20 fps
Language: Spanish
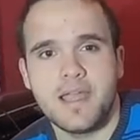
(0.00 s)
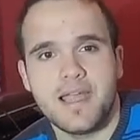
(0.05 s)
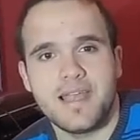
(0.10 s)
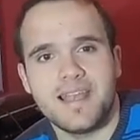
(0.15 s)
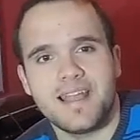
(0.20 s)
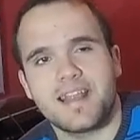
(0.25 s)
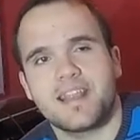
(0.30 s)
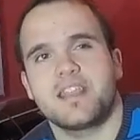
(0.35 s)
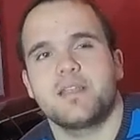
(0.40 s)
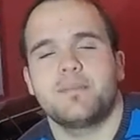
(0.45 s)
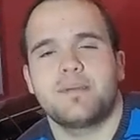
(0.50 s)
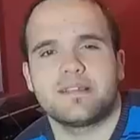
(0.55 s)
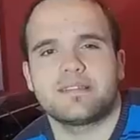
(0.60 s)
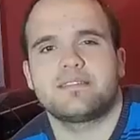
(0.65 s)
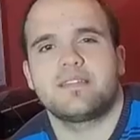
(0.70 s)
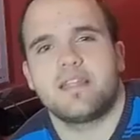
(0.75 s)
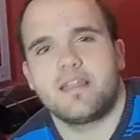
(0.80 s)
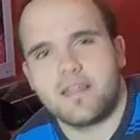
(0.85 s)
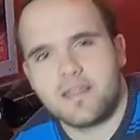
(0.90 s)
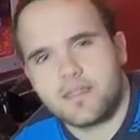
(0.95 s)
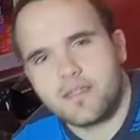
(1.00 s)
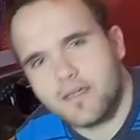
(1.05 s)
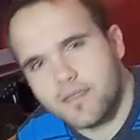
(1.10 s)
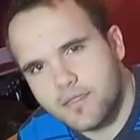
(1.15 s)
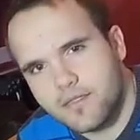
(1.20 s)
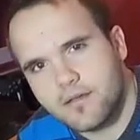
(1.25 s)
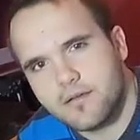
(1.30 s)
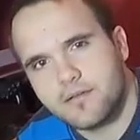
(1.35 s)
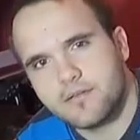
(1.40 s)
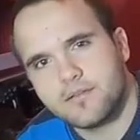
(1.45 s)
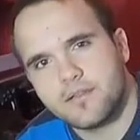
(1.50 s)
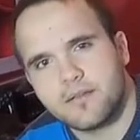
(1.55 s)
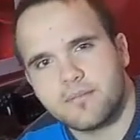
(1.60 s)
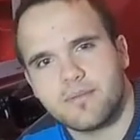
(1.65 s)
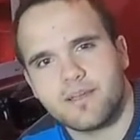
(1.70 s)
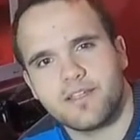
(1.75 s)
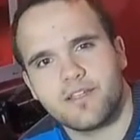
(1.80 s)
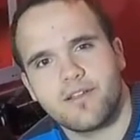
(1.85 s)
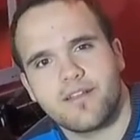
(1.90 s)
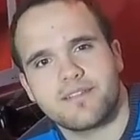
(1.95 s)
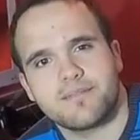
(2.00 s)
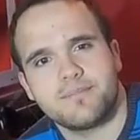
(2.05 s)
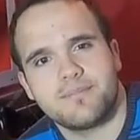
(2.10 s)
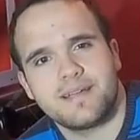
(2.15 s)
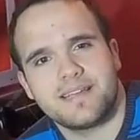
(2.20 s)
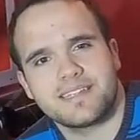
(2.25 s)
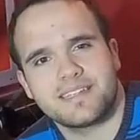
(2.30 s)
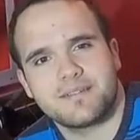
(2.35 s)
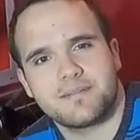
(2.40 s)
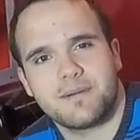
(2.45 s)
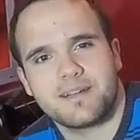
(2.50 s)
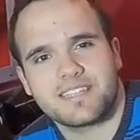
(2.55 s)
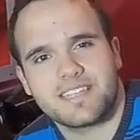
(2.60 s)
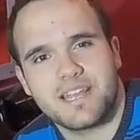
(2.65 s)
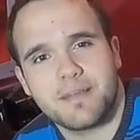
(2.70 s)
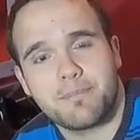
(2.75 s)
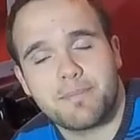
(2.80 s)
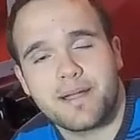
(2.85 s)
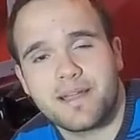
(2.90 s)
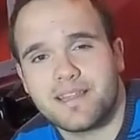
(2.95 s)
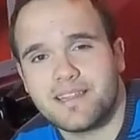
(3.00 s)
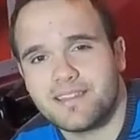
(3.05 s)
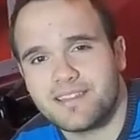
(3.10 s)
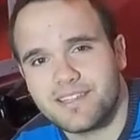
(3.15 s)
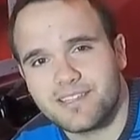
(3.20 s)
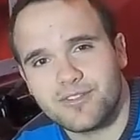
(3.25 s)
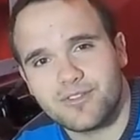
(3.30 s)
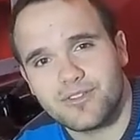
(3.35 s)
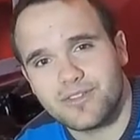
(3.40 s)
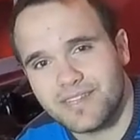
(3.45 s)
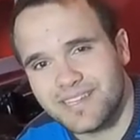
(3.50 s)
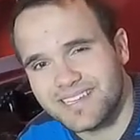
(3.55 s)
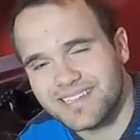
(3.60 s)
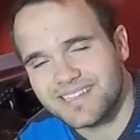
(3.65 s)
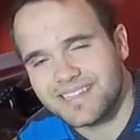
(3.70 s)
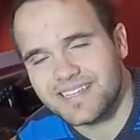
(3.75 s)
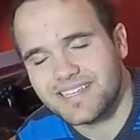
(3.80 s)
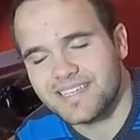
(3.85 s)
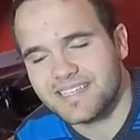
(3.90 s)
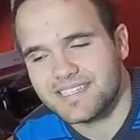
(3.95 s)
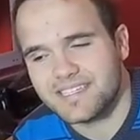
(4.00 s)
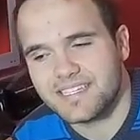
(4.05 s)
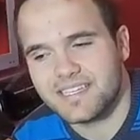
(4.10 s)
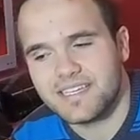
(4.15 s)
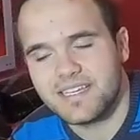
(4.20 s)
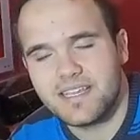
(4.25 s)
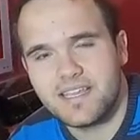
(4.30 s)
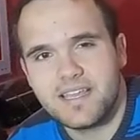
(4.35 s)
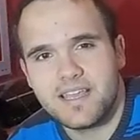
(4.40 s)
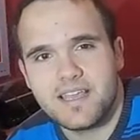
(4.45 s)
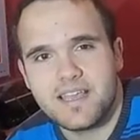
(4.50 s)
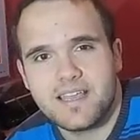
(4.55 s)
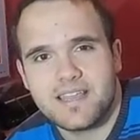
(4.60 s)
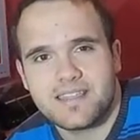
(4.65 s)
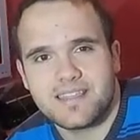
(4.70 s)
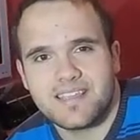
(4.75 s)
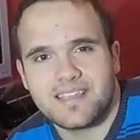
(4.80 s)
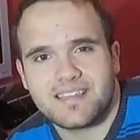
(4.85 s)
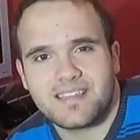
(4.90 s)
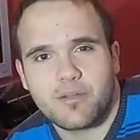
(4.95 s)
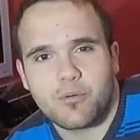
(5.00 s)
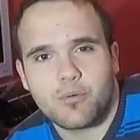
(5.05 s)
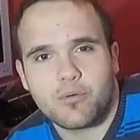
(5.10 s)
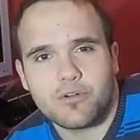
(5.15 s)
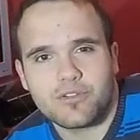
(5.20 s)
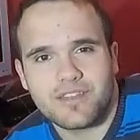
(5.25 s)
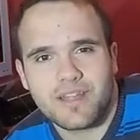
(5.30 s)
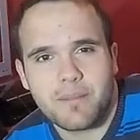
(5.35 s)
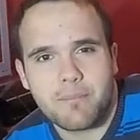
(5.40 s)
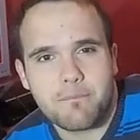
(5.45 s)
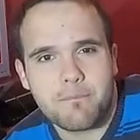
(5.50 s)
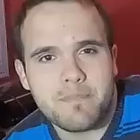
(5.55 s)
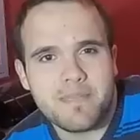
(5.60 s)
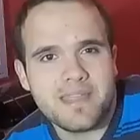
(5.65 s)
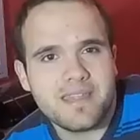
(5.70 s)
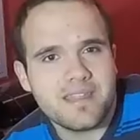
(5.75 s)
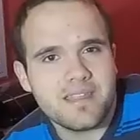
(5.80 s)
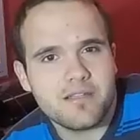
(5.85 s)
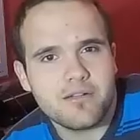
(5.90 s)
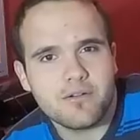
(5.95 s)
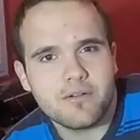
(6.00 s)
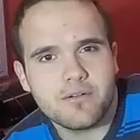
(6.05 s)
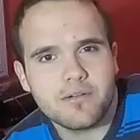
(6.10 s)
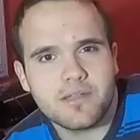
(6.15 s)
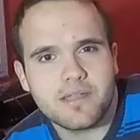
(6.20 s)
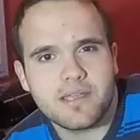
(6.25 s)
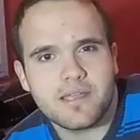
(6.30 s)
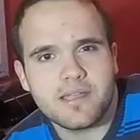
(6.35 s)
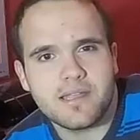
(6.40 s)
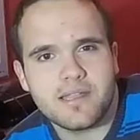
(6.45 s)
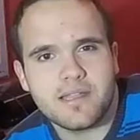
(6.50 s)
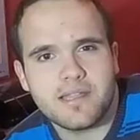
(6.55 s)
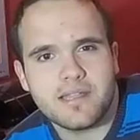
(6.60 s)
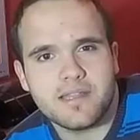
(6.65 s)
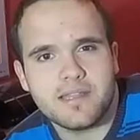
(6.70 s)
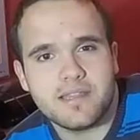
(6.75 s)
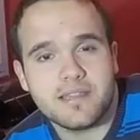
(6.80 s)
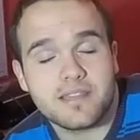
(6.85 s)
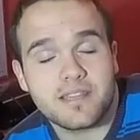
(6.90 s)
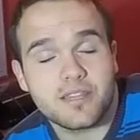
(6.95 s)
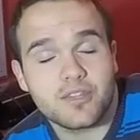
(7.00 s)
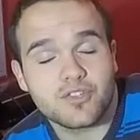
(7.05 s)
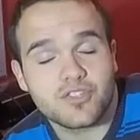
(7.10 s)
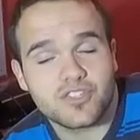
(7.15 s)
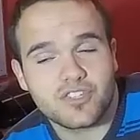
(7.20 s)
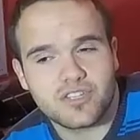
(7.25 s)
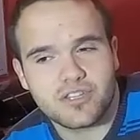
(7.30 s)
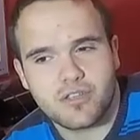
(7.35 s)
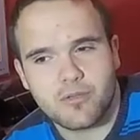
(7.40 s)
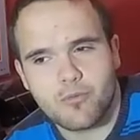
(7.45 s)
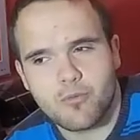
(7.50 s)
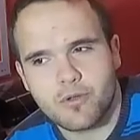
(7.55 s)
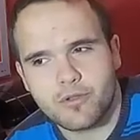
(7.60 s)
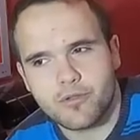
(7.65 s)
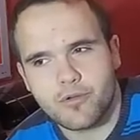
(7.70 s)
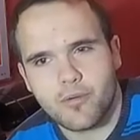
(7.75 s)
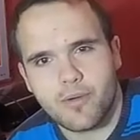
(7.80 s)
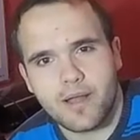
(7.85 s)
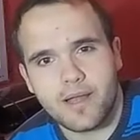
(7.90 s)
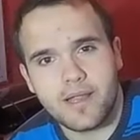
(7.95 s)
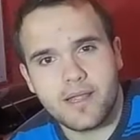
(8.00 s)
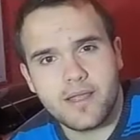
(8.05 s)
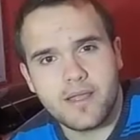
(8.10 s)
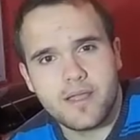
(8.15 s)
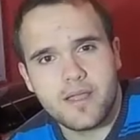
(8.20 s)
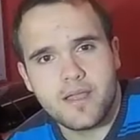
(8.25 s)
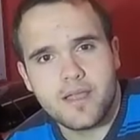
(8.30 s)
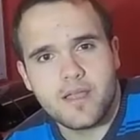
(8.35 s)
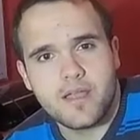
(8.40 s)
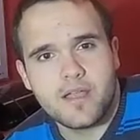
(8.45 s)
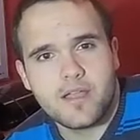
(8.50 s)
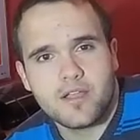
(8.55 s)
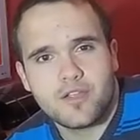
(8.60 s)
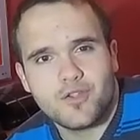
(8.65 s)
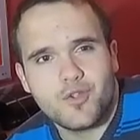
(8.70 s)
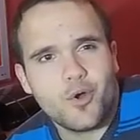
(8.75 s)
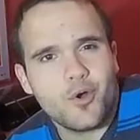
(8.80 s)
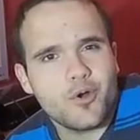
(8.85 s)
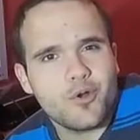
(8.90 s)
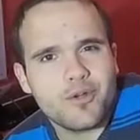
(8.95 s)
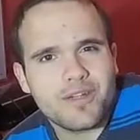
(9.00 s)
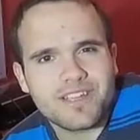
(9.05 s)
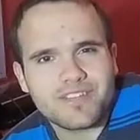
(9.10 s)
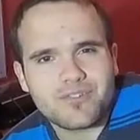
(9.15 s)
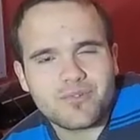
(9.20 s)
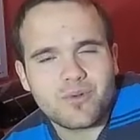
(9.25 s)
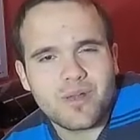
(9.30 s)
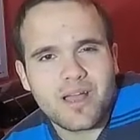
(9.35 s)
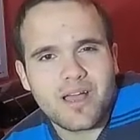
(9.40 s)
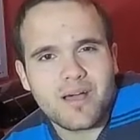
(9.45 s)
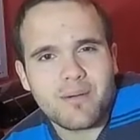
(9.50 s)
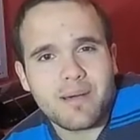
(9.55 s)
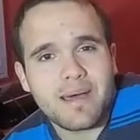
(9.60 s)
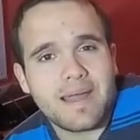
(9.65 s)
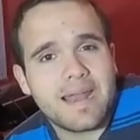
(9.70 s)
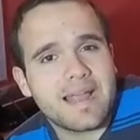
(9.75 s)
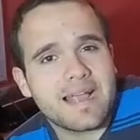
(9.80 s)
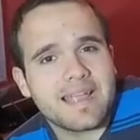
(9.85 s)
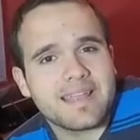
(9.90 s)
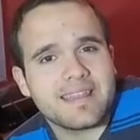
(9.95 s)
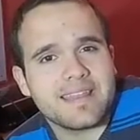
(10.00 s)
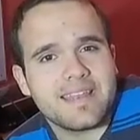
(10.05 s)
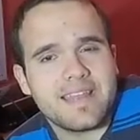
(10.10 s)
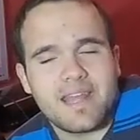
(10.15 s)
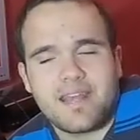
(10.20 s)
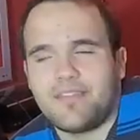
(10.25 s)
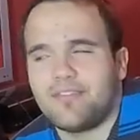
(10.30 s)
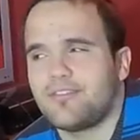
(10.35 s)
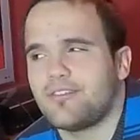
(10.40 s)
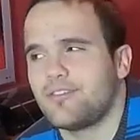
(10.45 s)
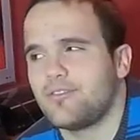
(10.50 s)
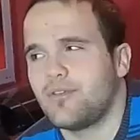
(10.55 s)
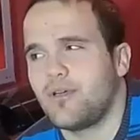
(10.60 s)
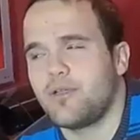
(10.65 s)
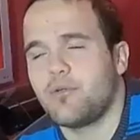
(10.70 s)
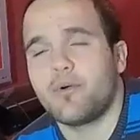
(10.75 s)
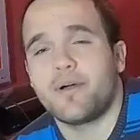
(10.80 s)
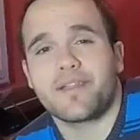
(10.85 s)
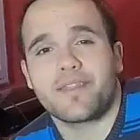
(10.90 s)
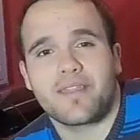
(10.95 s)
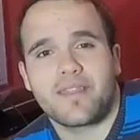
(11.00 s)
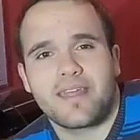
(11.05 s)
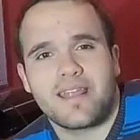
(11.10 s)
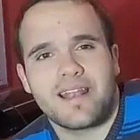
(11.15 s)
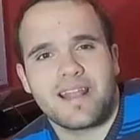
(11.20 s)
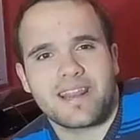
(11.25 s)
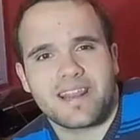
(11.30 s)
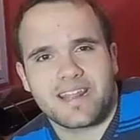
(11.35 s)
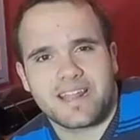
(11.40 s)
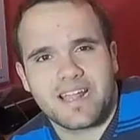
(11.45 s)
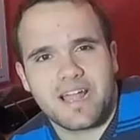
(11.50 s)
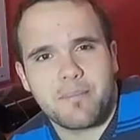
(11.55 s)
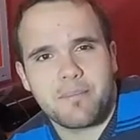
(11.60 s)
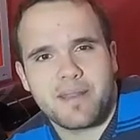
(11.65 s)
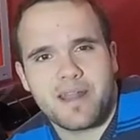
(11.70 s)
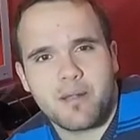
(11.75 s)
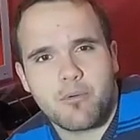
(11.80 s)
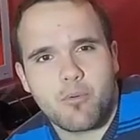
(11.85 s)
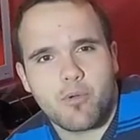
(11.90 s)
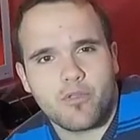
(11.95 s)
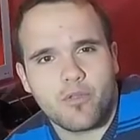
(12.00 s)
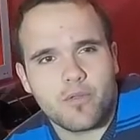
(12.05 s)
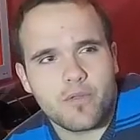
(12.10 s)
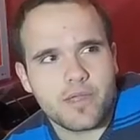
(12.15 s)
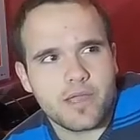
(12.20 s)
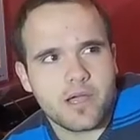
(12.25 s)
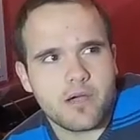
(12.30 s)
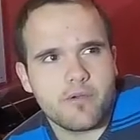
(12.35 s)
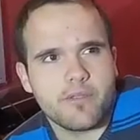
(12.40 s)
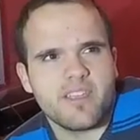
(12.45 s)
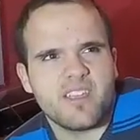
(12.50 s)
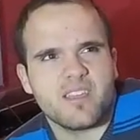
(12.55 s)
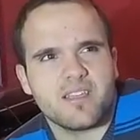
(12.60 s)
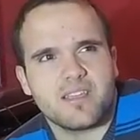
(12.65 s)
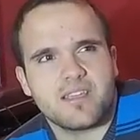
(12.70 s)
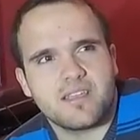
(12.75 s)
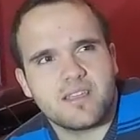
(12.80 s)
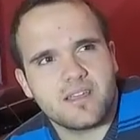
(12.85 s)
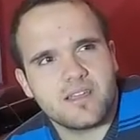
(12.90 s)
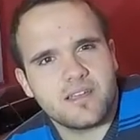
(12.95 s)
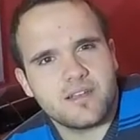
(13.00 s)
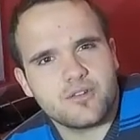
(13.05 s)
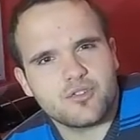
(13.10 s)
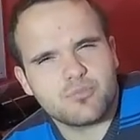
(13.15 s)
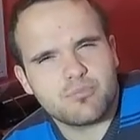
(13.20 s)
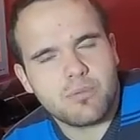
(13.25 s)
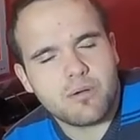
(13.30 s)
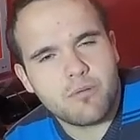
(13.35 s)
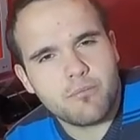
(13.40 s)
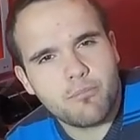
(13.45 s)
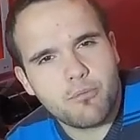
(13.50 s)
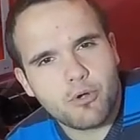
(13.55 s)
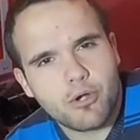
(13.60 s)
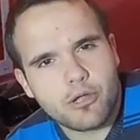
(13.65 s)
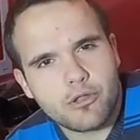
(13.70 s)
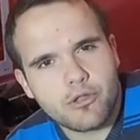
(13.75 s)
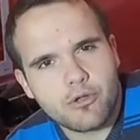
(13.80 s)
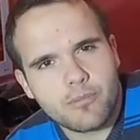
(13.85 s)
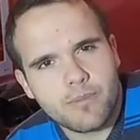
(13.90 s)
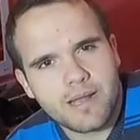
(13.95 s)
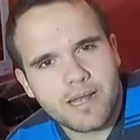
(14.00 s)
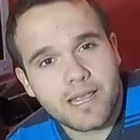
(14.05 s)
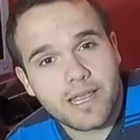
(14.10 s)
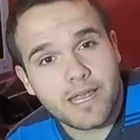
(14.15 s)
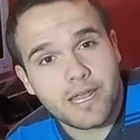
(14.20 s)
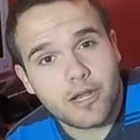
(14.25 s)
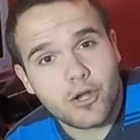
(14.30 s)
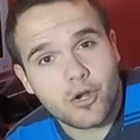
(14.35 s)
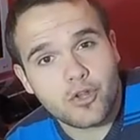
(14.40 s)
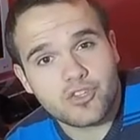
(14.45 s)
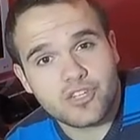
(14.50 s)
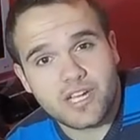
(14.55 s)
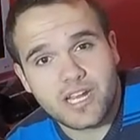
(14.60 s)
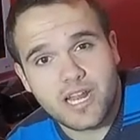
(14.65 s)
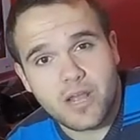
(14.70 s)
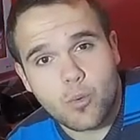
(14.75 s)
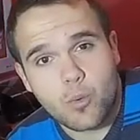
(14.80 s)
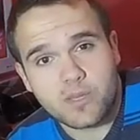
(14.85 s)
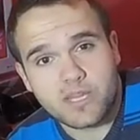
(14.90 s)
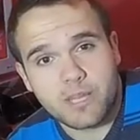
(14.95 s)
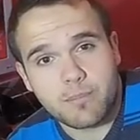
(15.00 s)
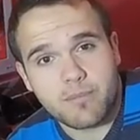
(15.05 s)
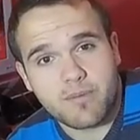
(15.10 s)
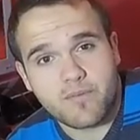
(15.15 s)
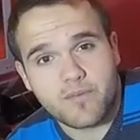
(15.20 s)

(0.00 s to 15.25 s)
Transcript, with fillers: La remasterización del Mayoras Mask va a salir para Nintendo 3DS, de este juego tan mítico de Nintendo 64, ¿vale? Yo creo que es una bala que tenía Nintendo ahí guardada en la recámara cuando diga, oye, que nos va un poquito mal, que no nos llega la cuenta para